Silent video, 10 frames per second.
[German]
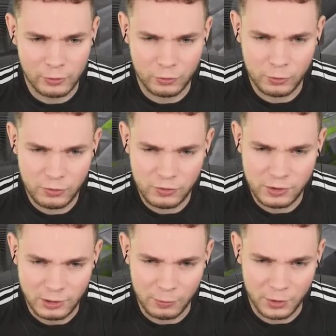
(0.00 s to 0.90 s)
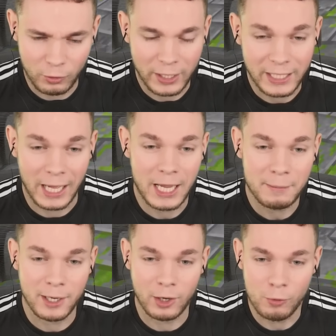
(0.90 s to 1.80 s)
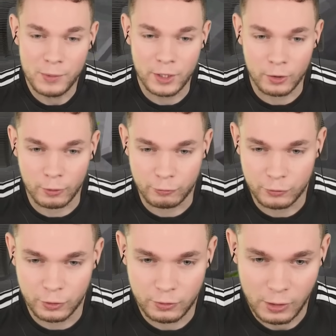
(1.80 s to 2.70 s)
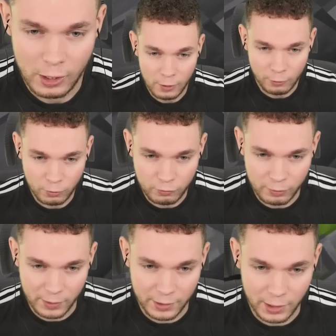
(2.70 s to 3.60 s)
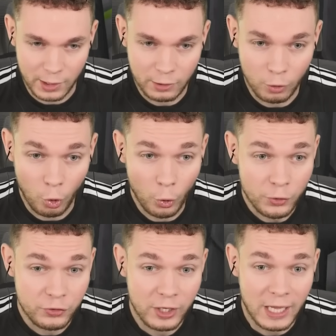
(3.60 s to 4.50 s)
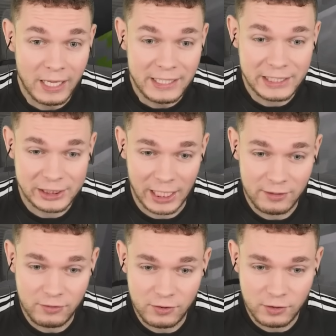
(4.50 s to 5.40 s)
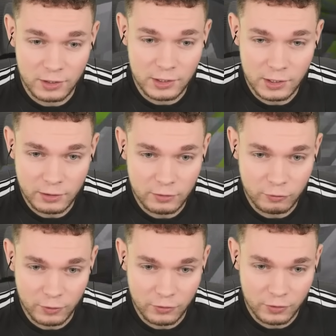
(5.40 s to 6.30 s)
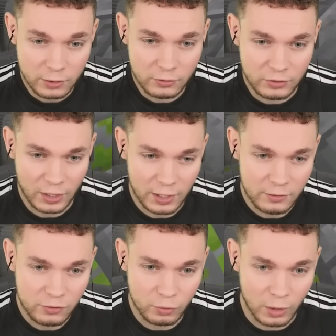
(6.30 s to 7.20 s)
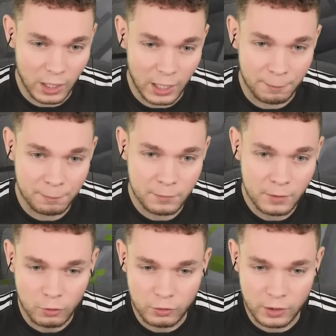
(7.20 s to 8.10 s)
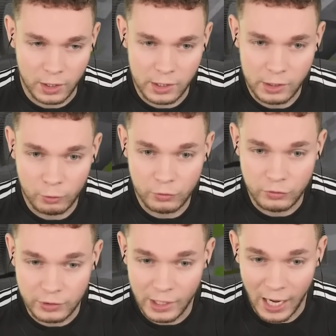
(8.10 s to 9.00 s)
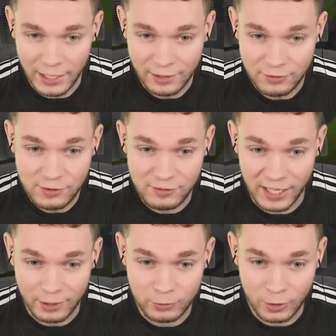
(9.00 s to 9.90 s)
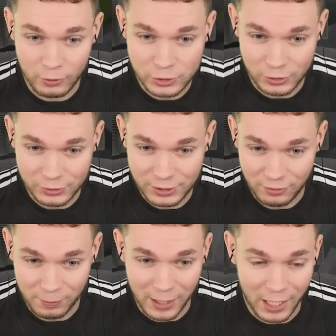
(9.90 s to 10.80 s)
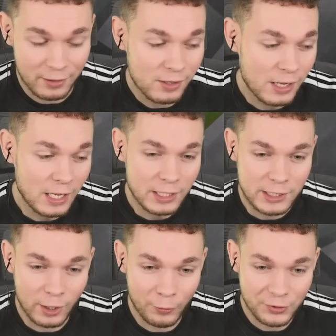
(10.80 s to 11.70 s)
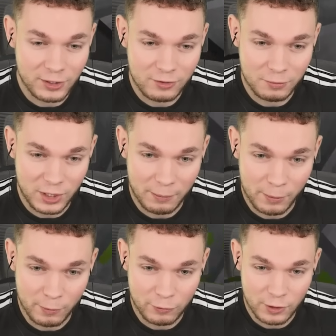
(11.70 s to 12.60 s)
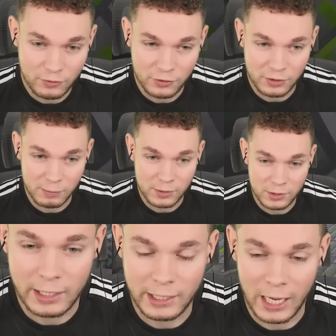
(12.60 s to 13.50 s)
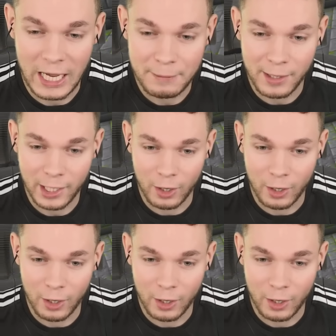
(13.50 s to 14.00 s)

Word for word: dann sollte sich, glaube ich, auch ein geheimer Raum hier öffnen. Gucken wir mal nach. Und hier scheint sich irgendwas getan zu haben. Okay, und ja, das sieht sehr gut aus. Schaut euch das mal an. Hier unter diesem Tempel befindet sich nämlich ein geheimer